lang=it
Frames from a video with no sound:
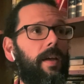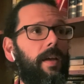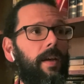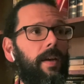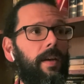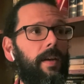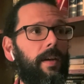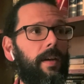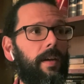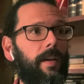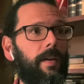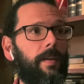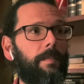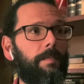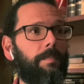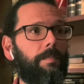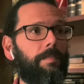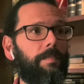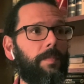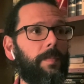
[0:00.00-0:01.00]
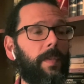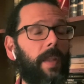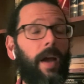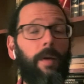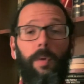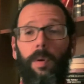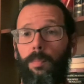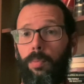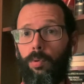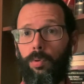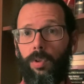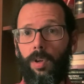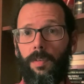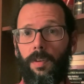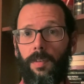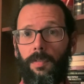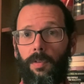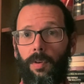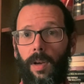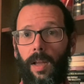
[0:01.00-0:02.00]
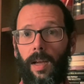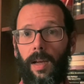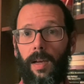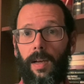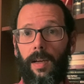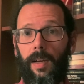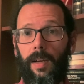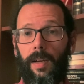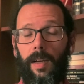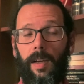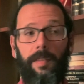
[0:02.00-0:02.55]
Ehm, a quel punto avevo, la,